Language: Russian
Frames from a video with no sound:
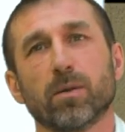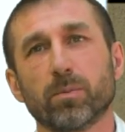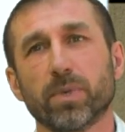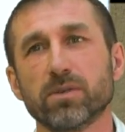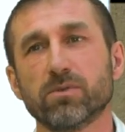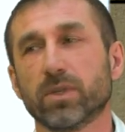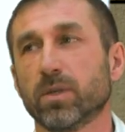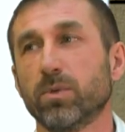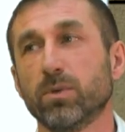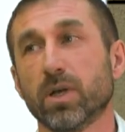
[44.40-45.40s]
призван
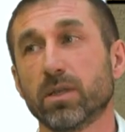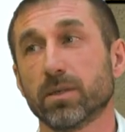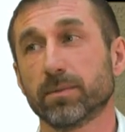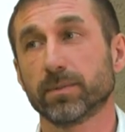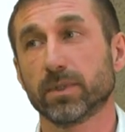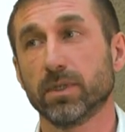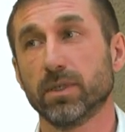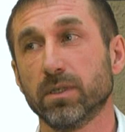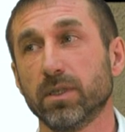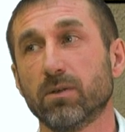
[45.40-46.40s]
наблюдать
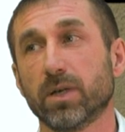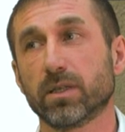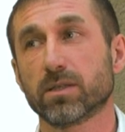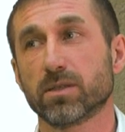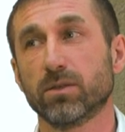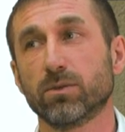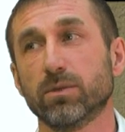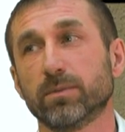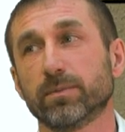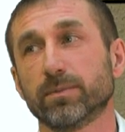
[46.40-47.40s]
и давать
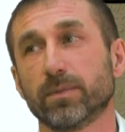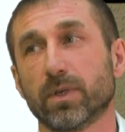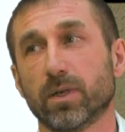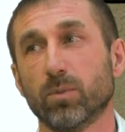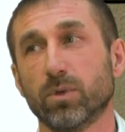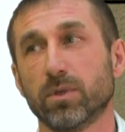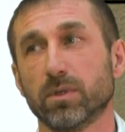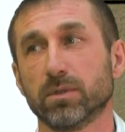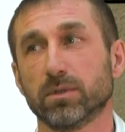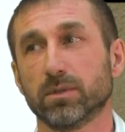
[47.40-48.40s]
оценку
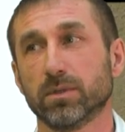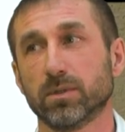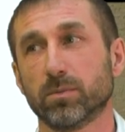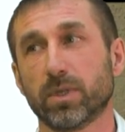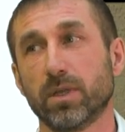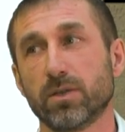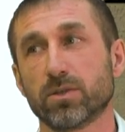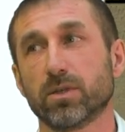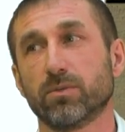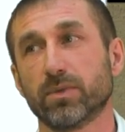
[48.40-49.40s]
работе э,
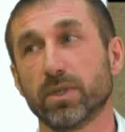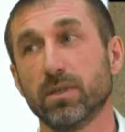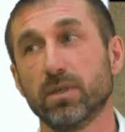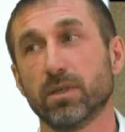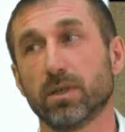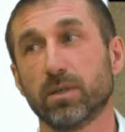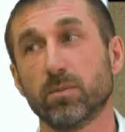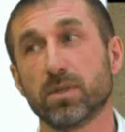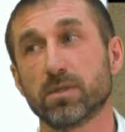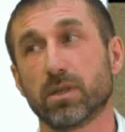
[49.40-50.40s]
подрядчиков и
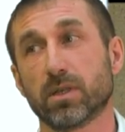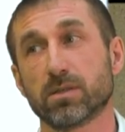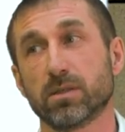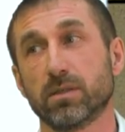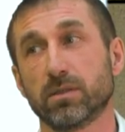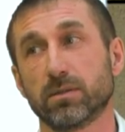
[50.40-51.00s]
администраций